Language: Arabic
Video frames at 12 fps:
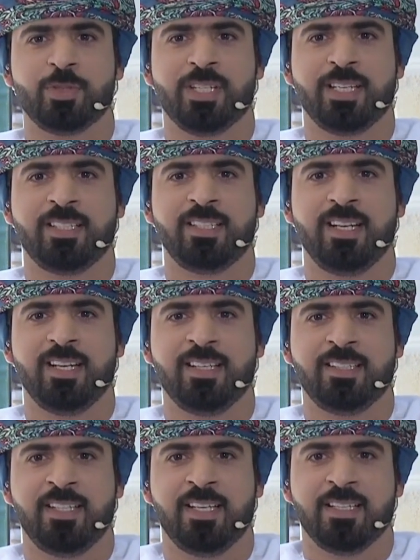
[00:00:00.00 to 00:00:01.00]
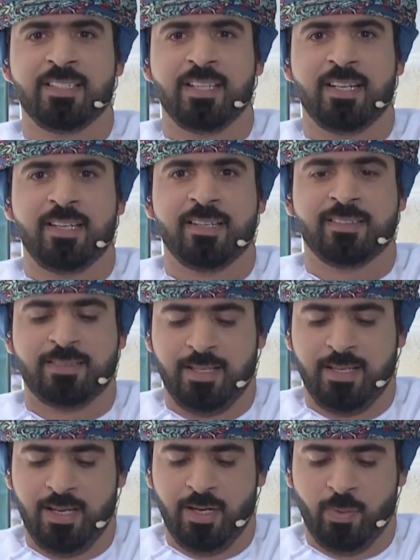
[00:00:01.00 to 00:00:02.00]
مشاهدين الآن إلى
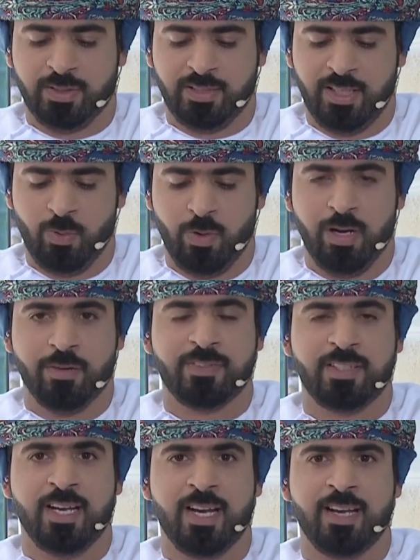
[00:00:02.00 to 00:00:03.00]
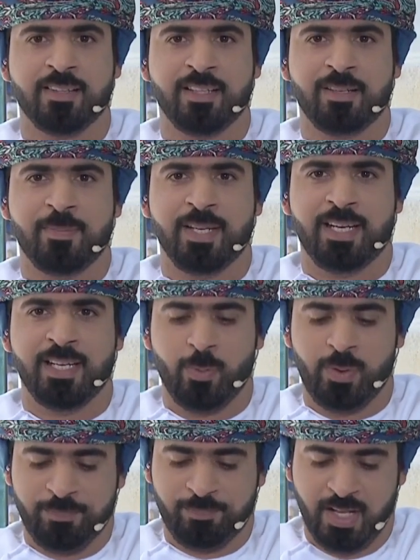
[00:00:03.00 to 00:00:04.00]
جريدة الوطن وفيها أيضا من
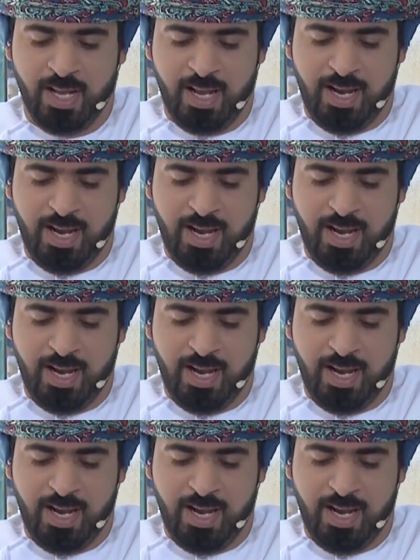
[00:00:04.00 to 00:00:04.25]
عناوين